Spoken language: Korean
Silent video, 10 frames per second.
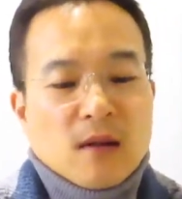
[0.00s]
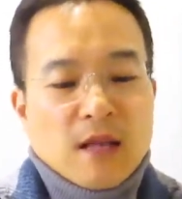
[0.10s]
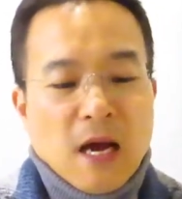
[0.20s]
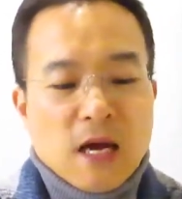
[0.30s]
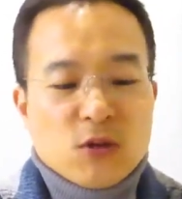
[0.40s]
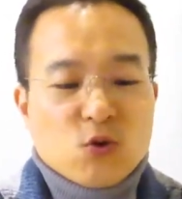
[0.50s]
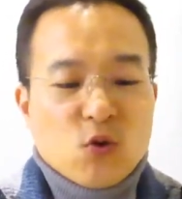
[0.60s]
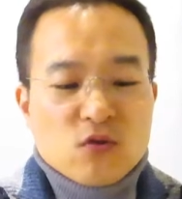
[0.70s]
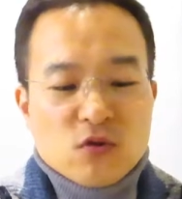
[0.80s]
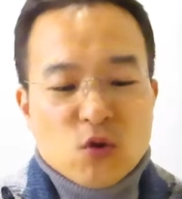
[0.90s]

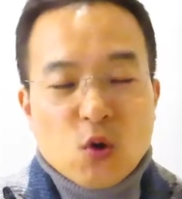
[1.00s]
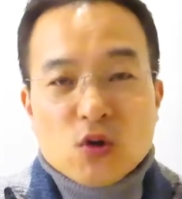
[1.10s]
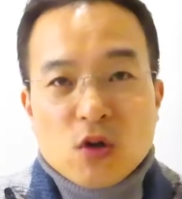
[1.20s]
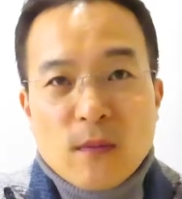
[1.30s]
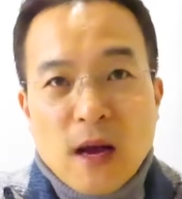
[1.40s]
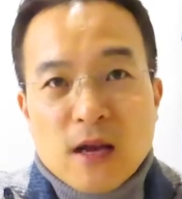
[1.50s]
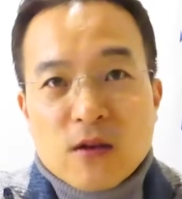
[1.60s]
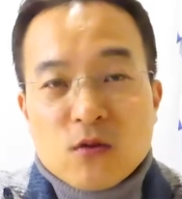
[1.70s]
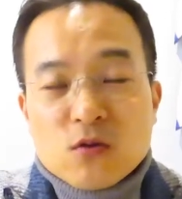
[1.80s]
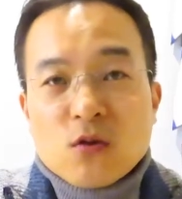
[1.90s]
양쪽 눈 초점
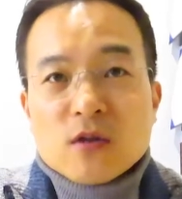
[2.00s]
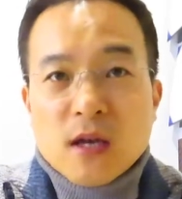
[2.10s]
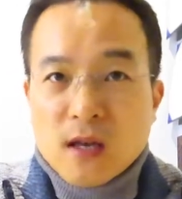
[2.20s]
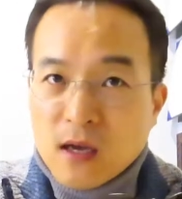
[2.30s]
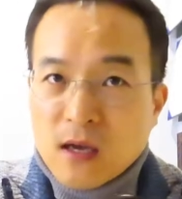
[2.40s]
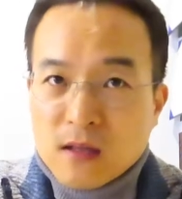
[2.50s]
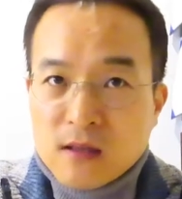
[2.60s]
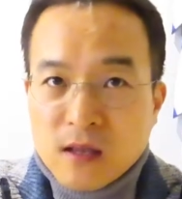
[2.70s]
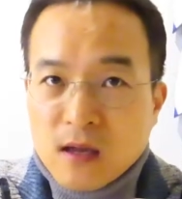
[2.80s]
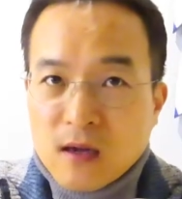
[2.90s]
간격도 차이가 있는
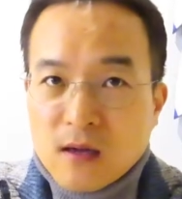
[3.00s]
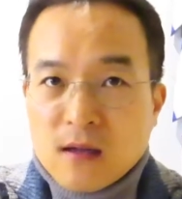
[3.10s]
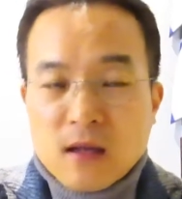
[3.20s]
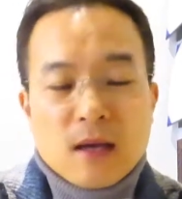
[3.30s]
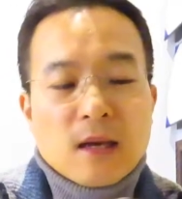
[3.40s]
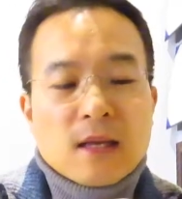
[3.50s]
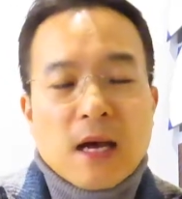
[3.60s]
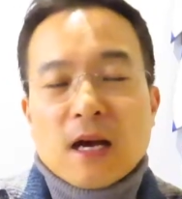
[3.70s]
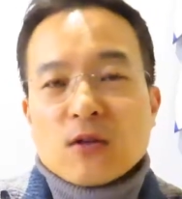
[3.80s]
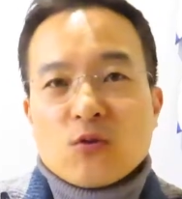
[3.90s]
데다
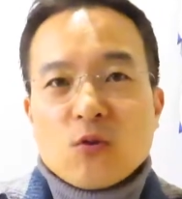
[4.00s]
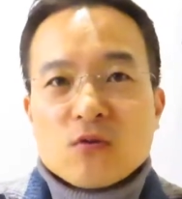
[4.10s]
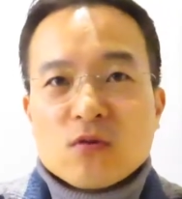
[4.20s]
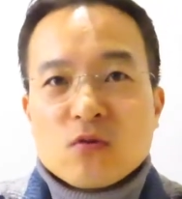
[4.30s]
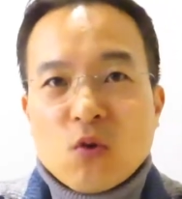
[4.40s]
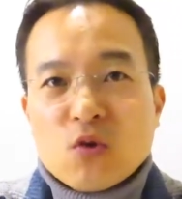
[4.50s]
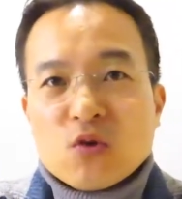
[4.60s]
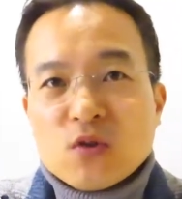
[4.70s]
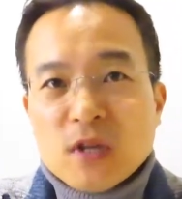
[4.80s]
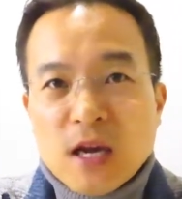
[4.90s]
양쪽 눈
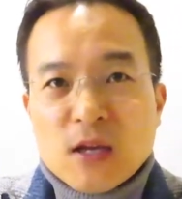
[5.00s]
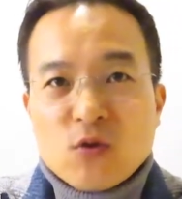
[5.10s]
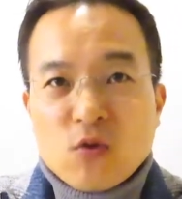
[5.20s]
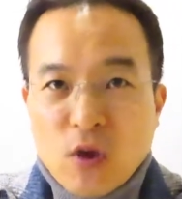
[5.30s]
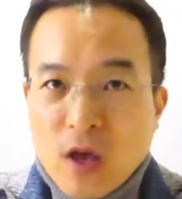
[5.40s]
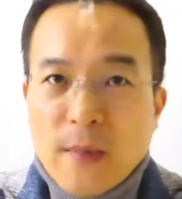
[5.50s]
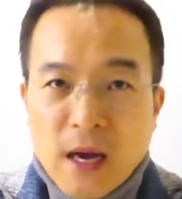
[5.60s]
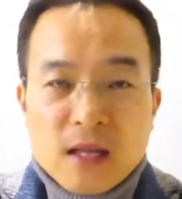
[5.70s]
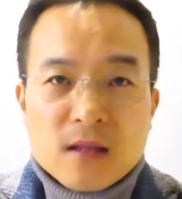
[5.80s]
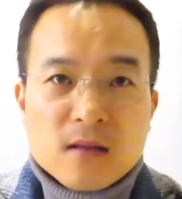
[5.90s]
도수 차이도 꽤
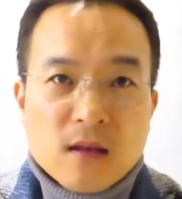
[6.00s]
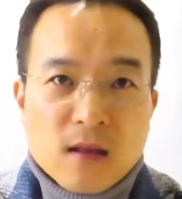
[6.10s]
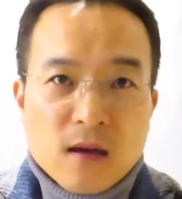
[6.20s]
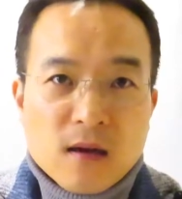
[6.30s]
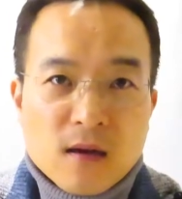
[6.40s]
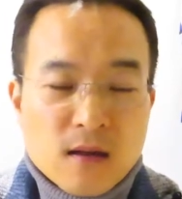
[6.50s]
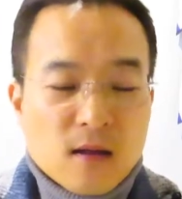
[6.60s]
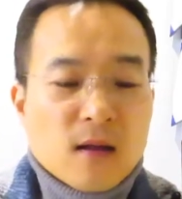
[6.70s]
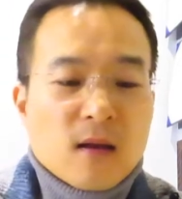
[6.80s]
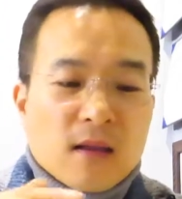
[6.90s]
많이 있는 데다
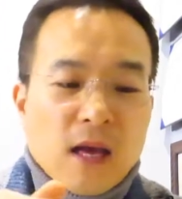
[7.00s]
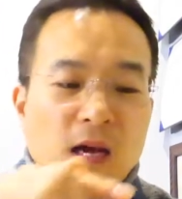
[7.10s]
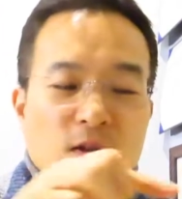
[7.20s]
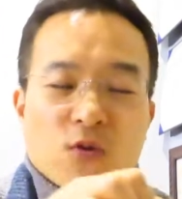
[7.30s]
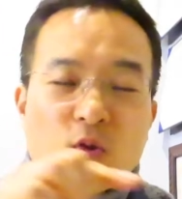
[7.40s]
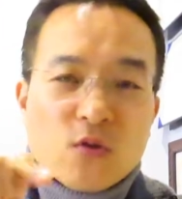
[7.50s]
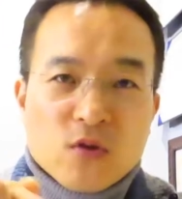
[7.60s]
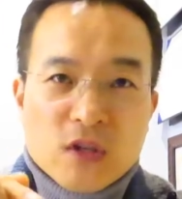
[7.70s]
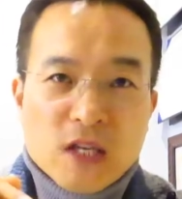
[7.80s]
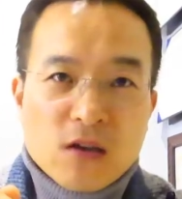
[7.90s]
양쪽
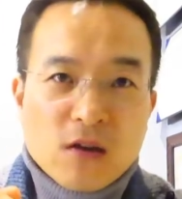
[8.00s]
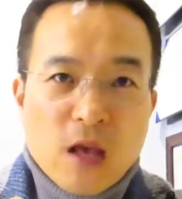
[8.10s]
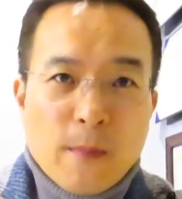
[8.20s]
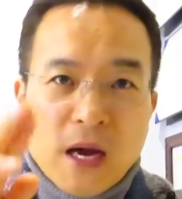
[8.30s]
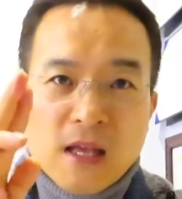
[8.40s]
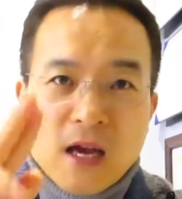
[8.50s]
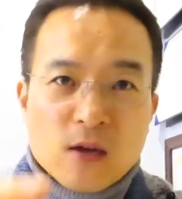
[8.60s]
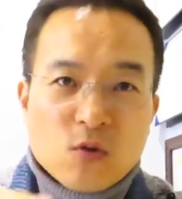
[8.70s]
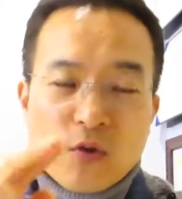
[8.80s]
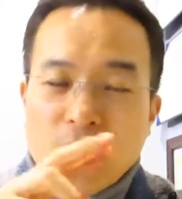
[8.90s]
눈 시선의
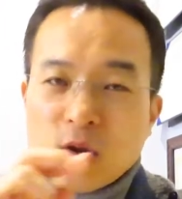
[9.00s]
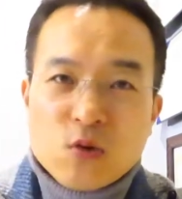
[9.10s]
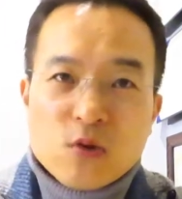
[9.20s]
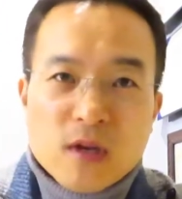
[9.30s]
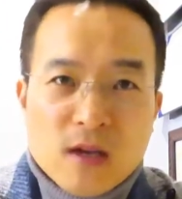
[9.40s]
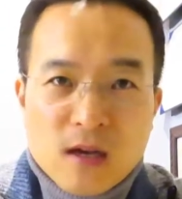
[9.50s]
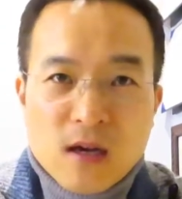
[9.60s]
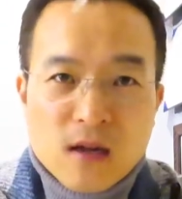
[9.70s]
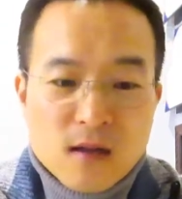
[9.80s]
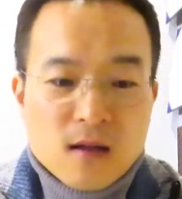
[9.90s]
방향도 양쪽
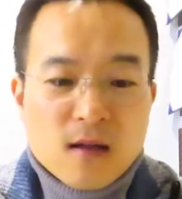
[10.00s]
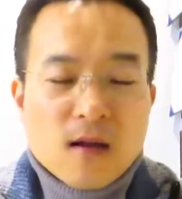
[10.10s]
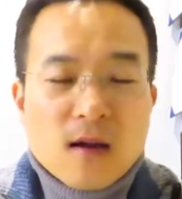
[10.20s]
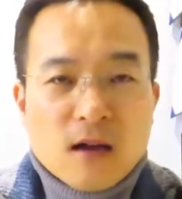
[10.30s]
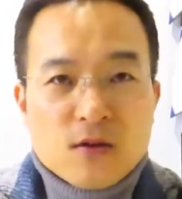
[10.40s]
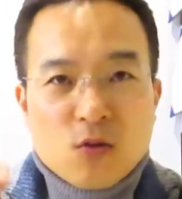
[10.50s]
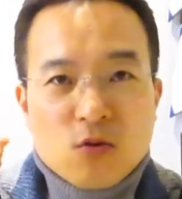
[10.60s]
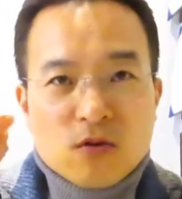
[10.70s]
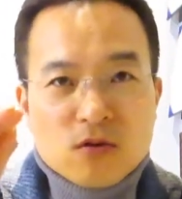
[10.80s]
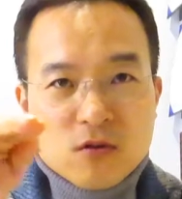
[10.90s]
차이가
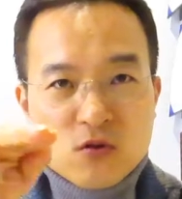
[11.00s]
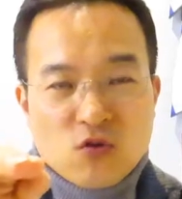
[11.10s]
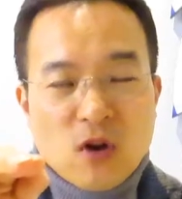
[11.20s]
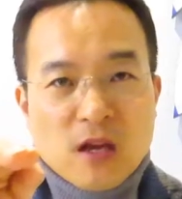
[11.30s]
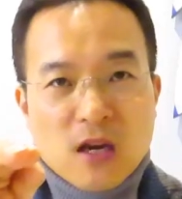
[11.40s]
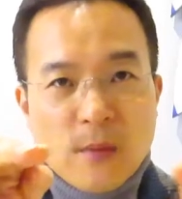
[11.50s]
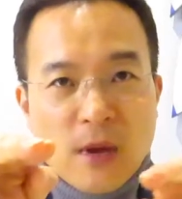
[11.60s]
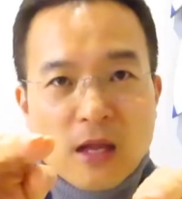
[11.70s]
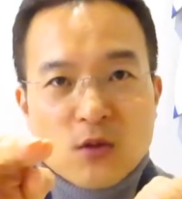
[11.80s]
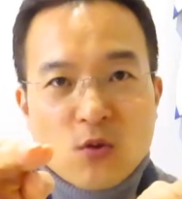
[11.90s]
한쪽은 중앙이라면
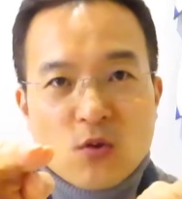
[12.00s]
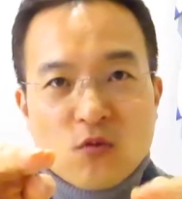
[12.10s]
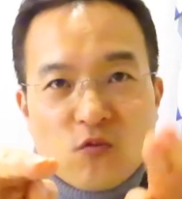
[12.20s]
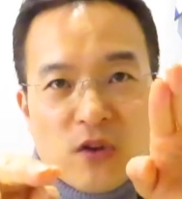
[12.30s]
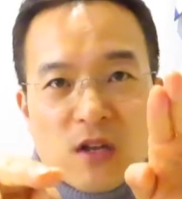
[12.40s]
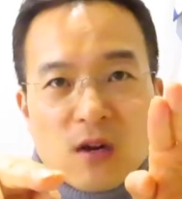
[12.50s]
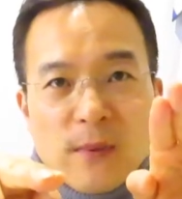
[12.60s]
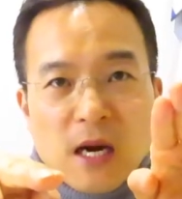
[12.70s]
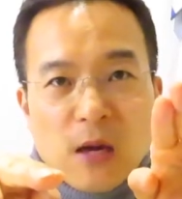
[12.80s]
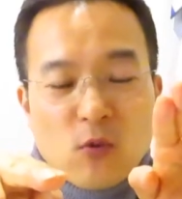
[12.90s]
한쪽은 위를
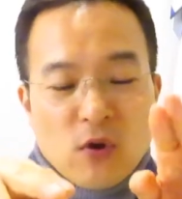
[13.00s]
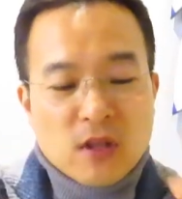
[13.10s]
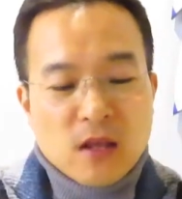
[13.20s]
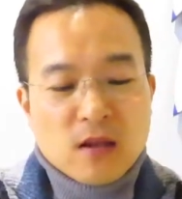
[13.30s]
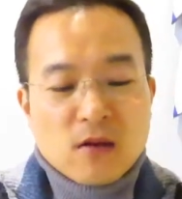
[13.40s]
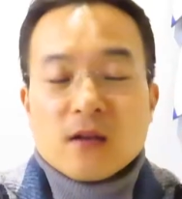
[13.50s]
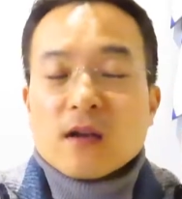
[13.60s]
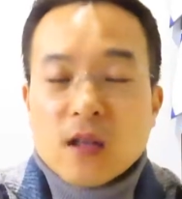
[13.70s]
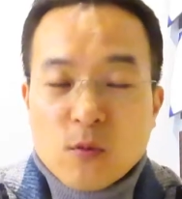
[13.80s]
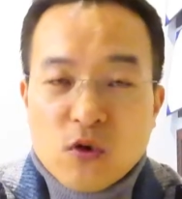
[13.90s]
바라보게 되는
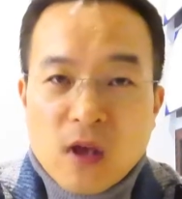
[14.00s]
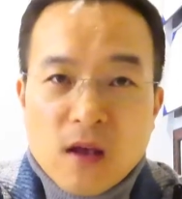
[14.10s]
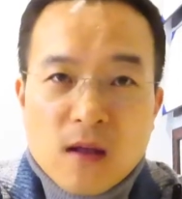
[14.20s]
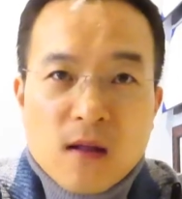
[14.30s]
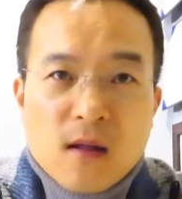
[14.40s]
현상 때문에